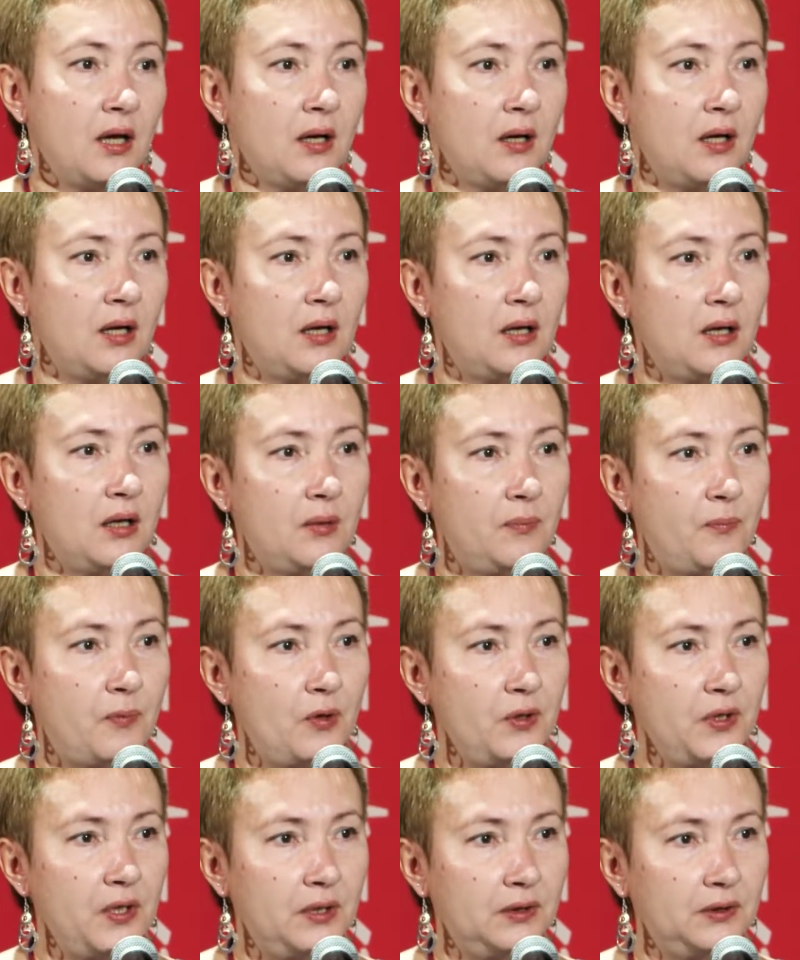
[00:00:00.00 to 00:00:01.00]
Э,
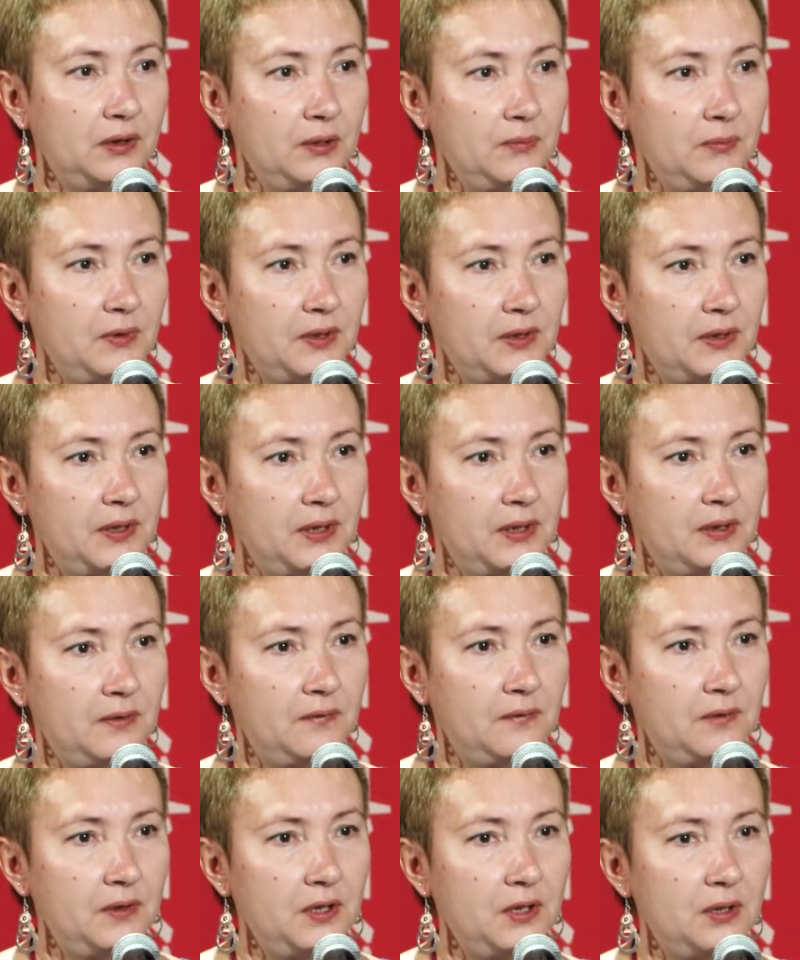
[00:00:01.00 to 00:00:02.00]
по некоторым
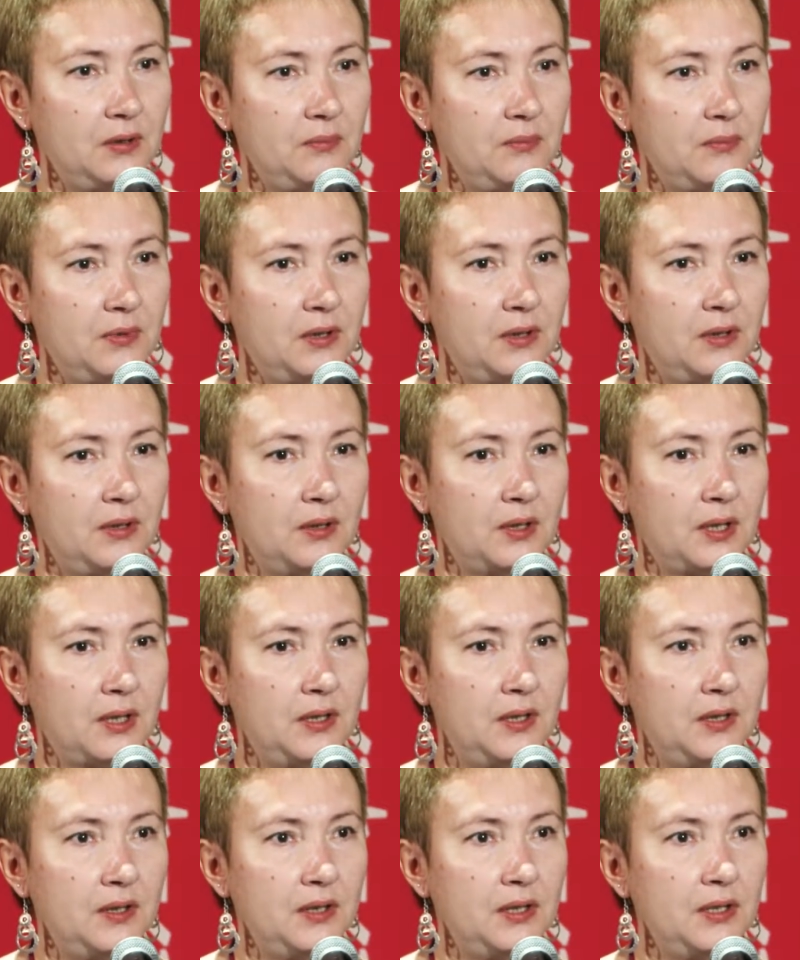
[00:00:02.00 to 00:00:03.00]
исследованиям э,
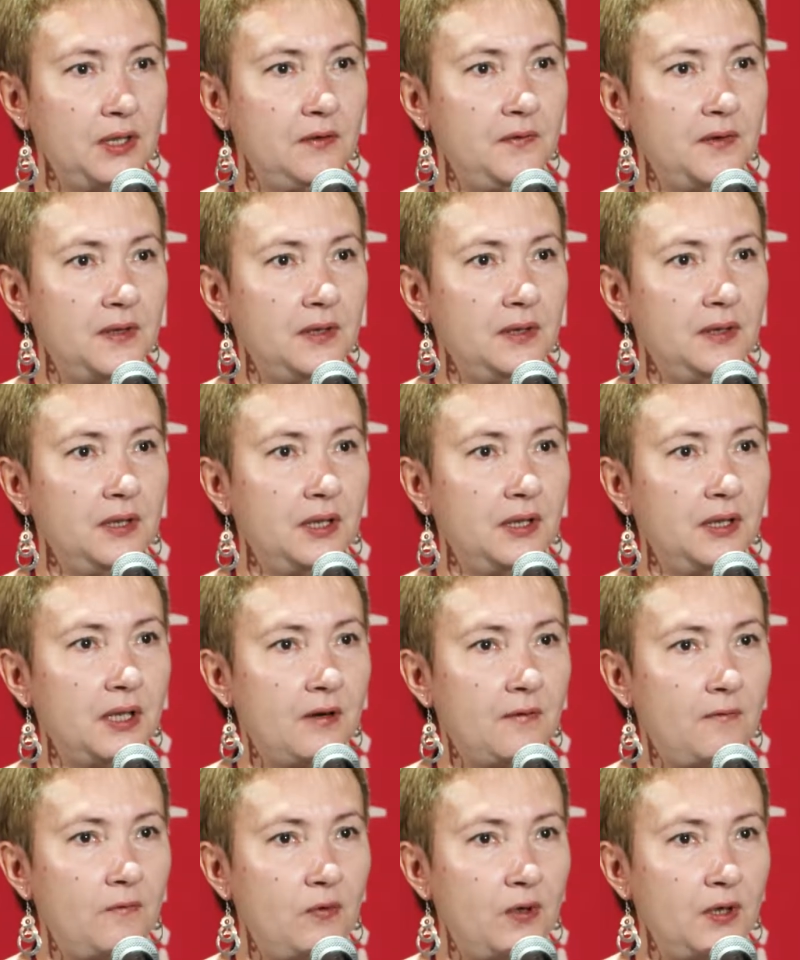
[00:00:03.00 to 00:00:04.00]
родители не всегда
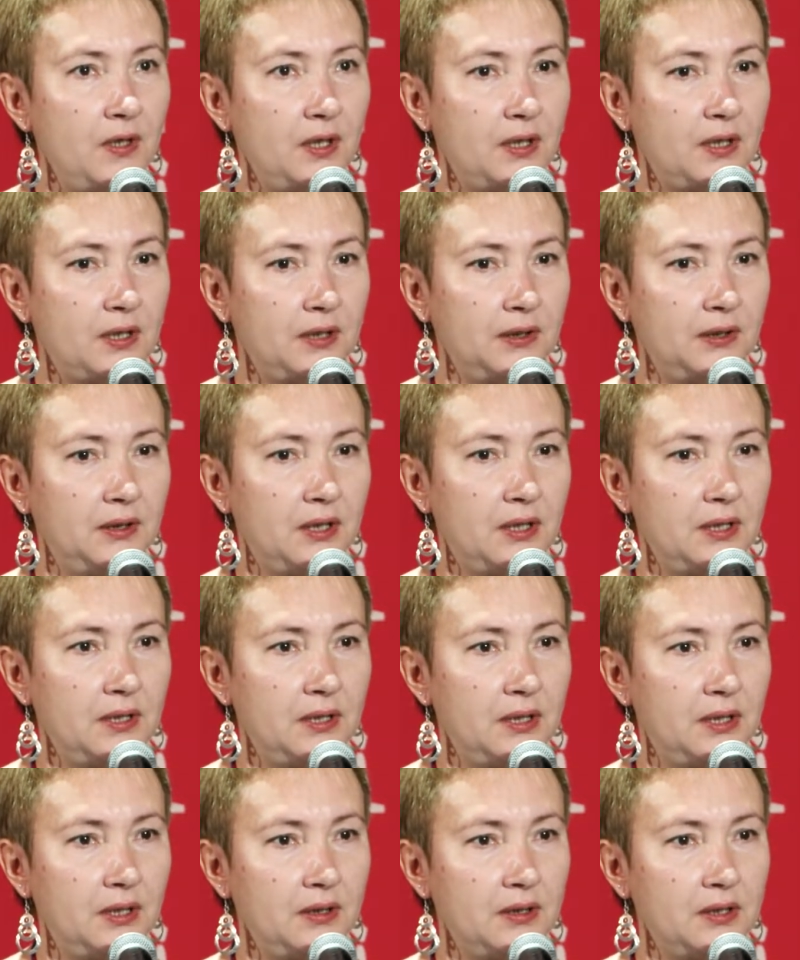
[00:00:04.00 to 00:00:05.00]
довольны, когда
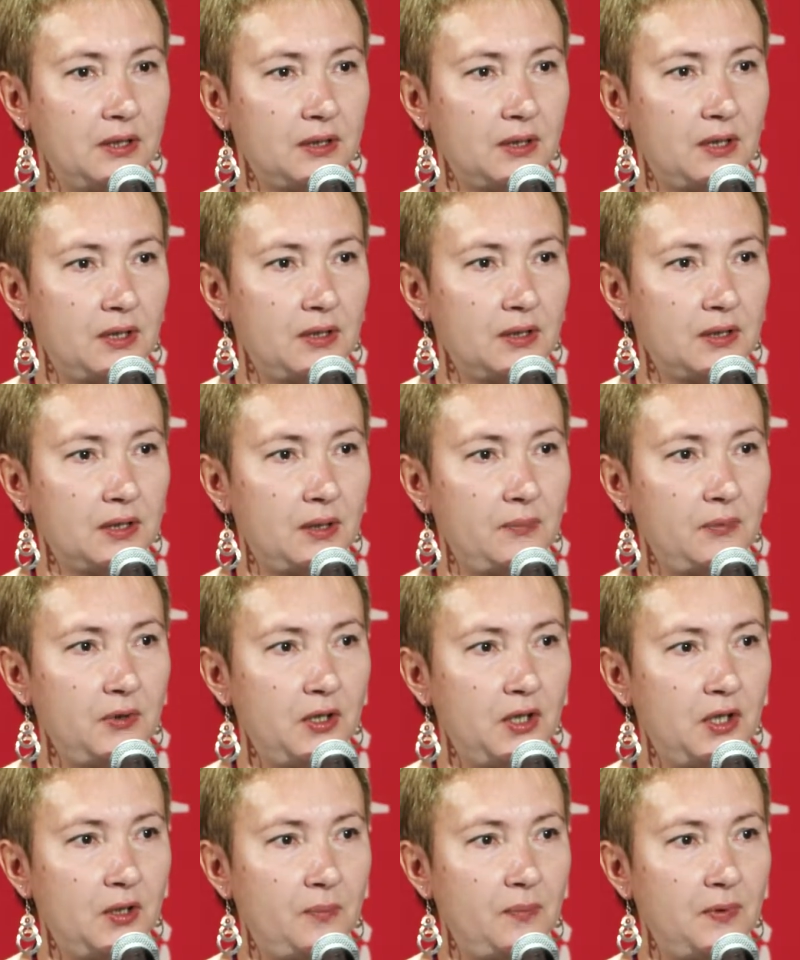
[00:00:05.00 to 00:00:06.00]
диагноз
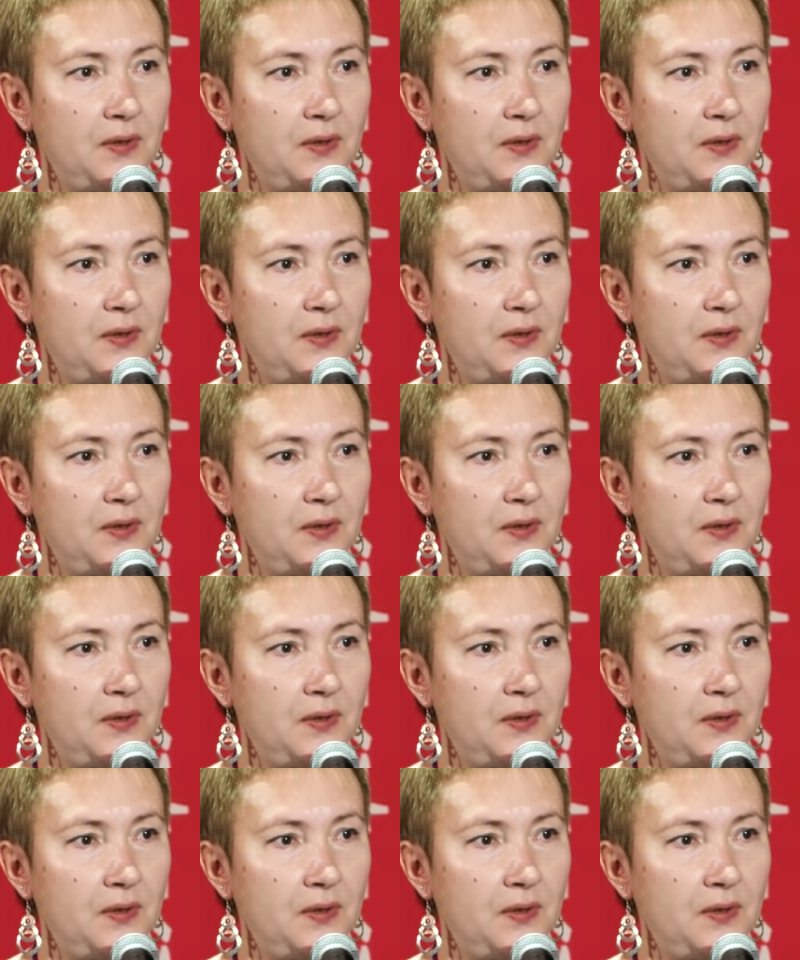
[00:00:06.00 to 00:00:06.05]
сообщает